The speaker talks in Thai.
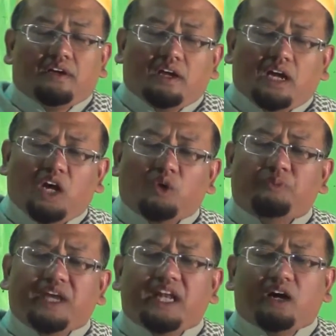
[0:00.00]
เอา
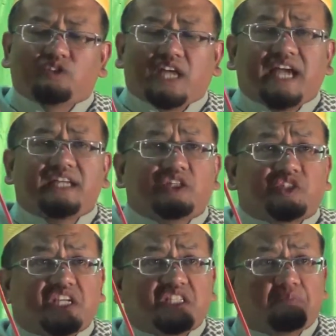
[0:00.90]
เป็นเอาตายใน
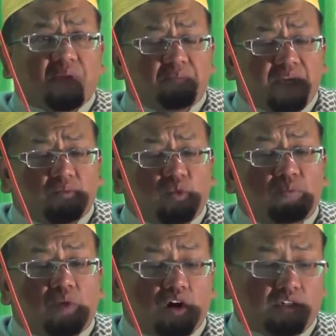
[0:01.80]
สิ่งที่เป็นเพียงมุมมอง